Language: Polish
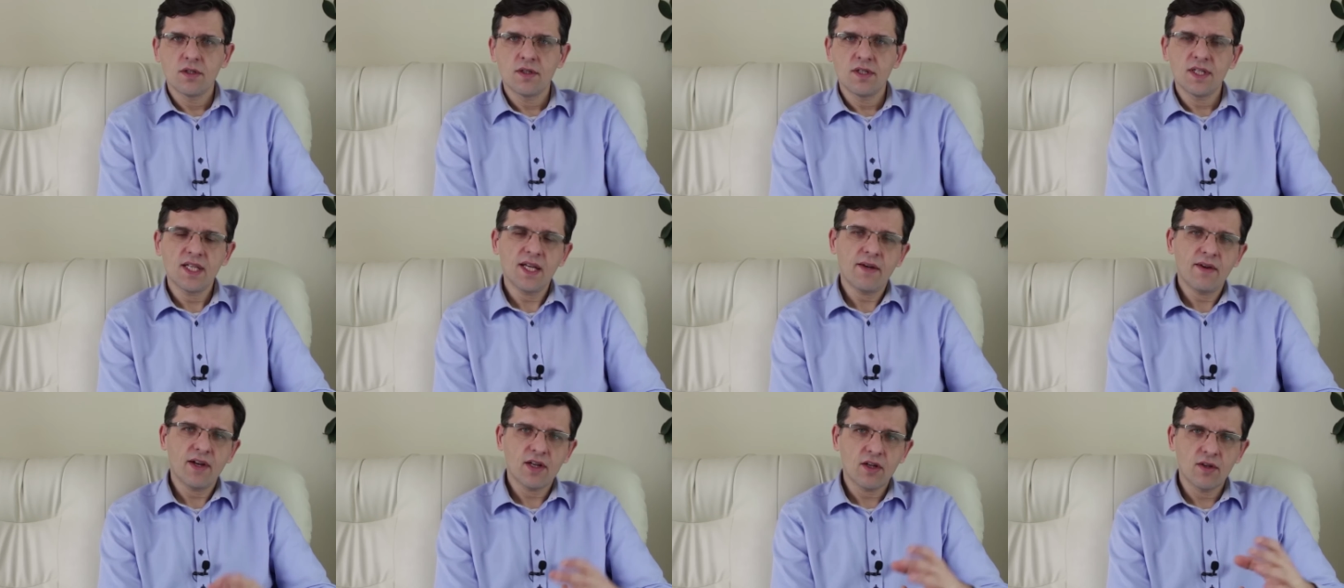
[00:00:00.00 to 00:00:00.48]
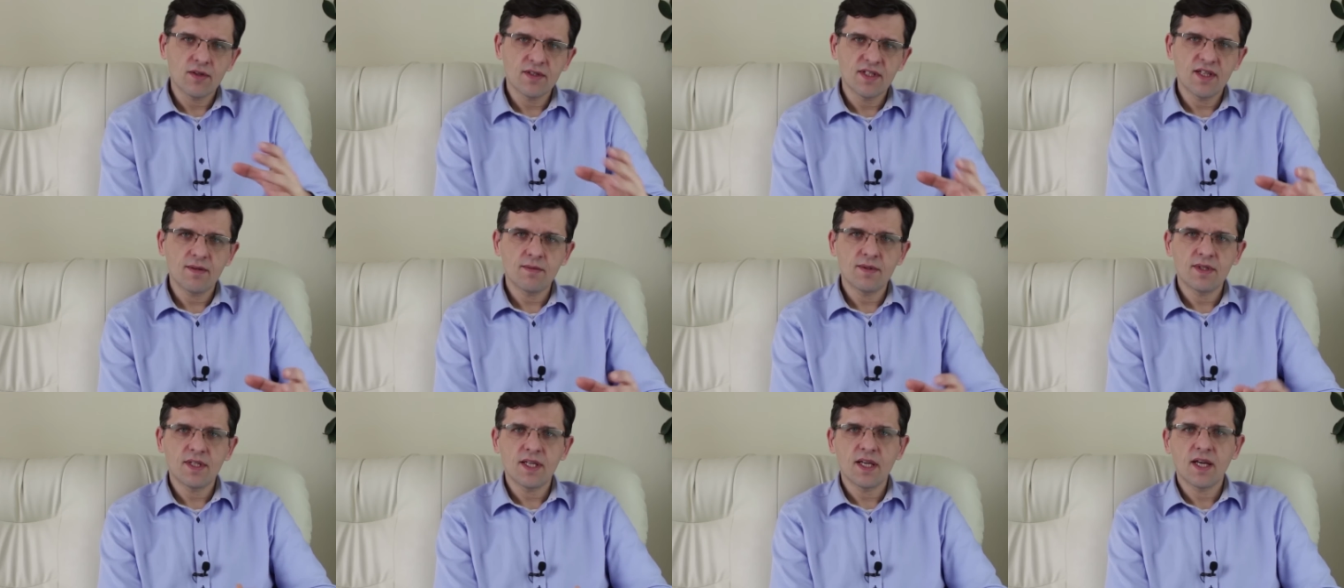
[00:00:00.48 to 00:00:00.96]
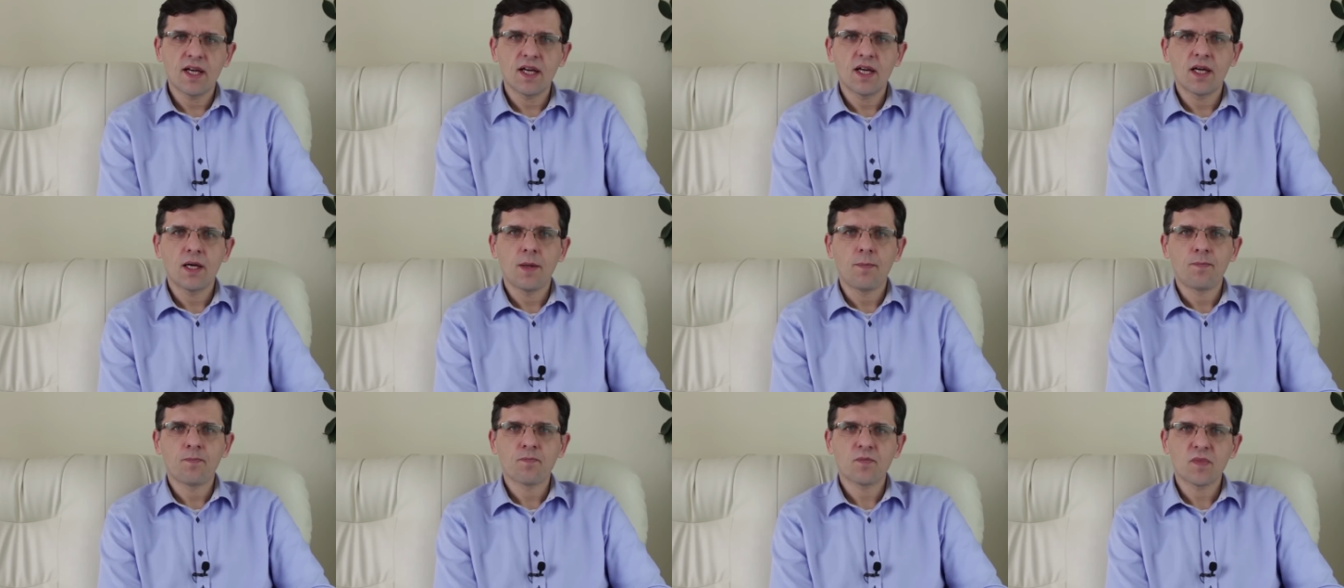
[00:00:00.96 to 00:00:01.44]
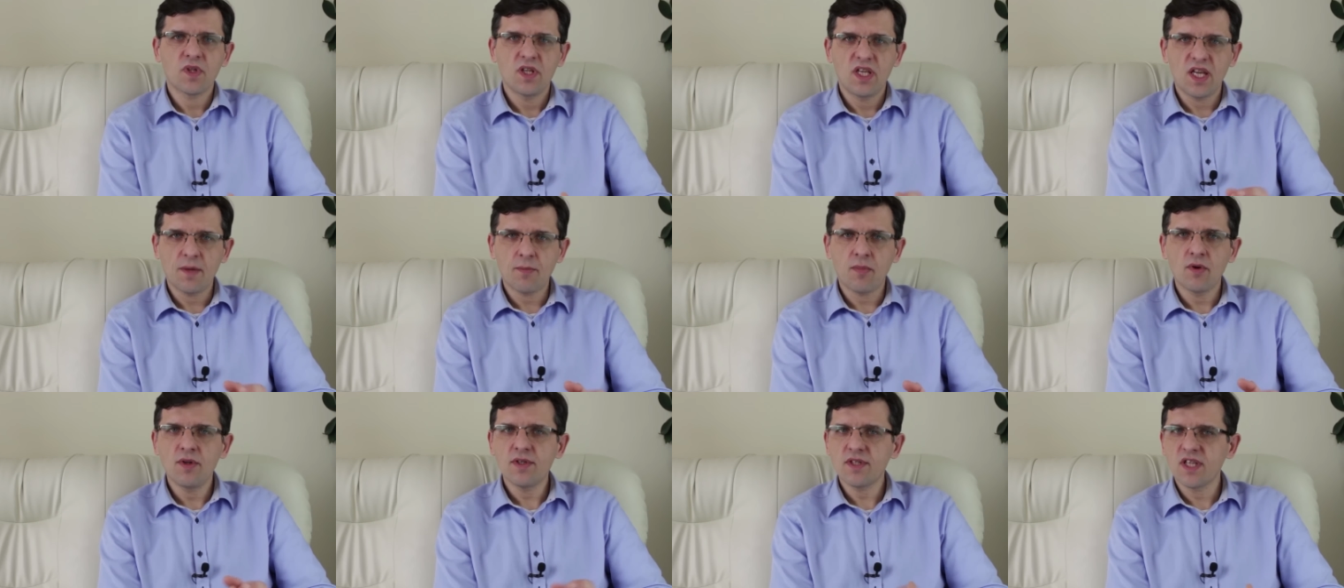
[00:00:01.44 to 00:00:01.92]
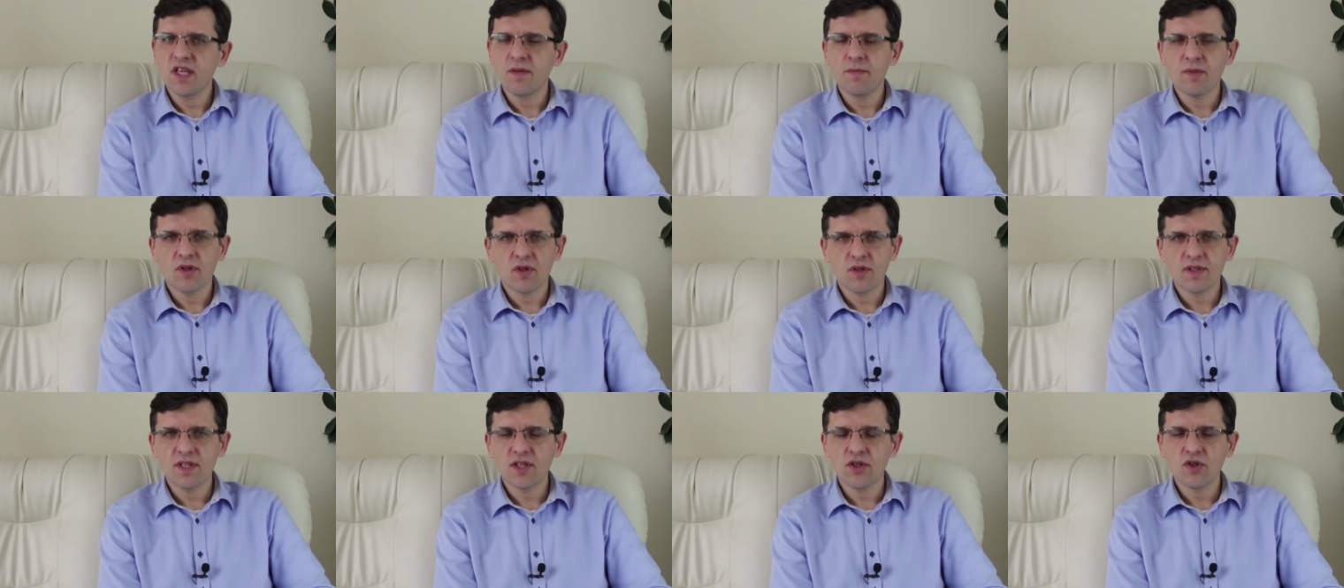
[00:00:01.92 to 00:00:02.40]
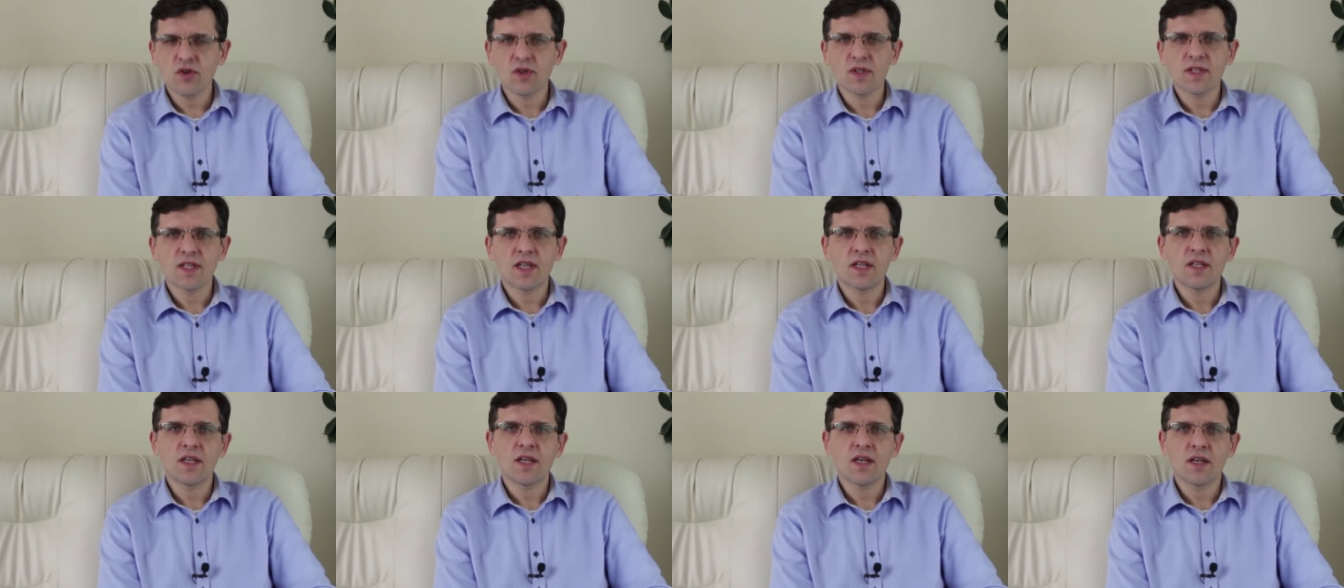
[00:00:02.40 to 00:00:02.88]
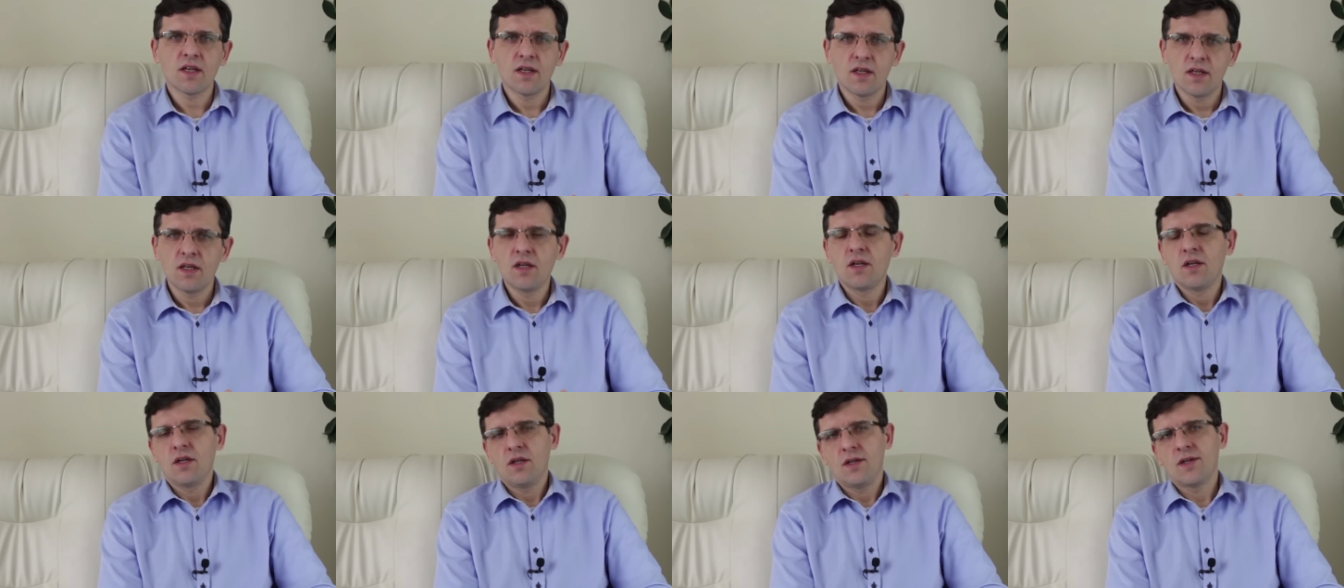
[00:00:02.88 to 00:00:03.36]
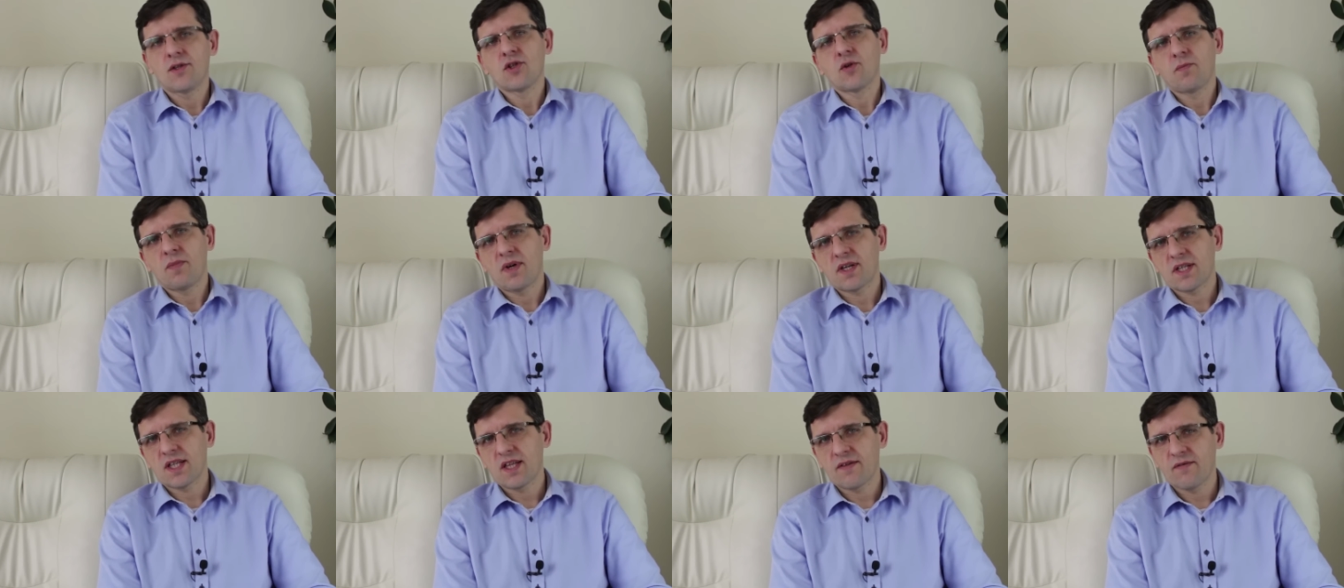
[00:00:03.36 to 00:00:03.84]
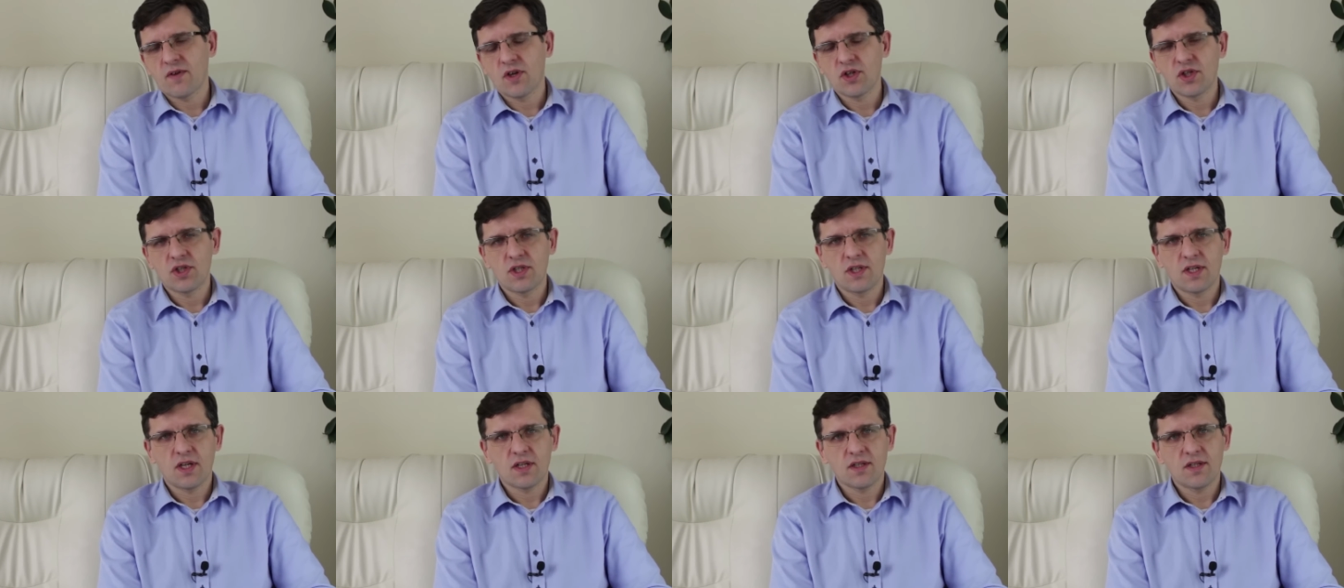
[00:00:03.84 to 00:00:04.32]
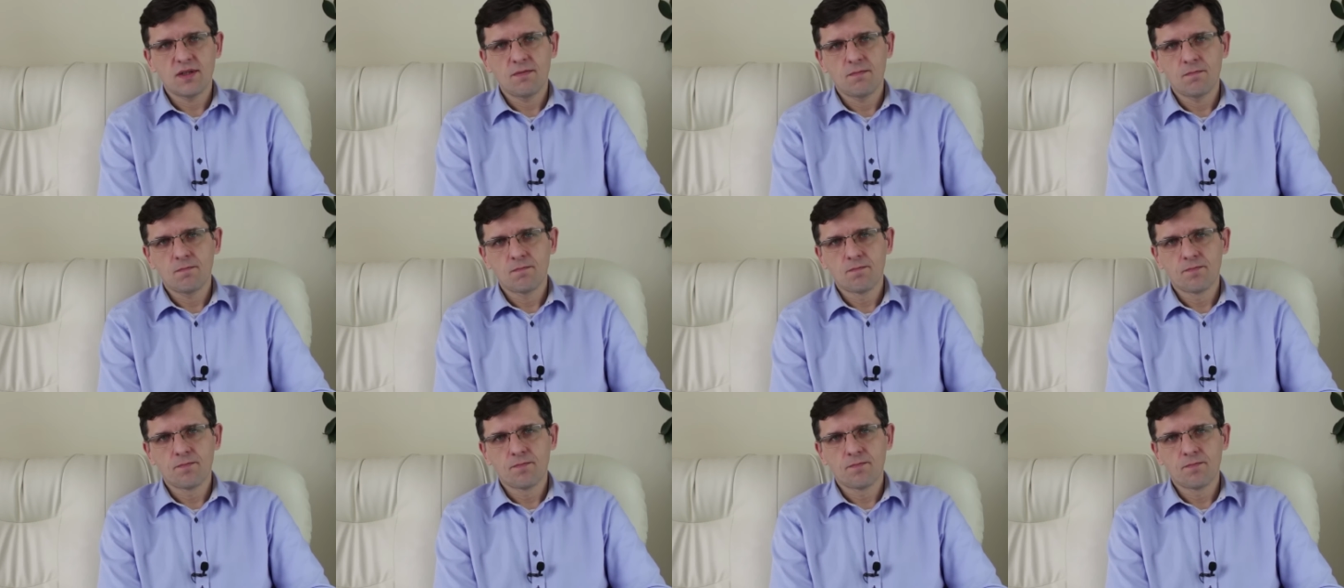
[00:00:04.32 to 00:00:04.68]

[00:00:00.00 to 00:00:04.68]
Cała koncepcja japońskich metod zarządzania jest oparta właśnie na tym.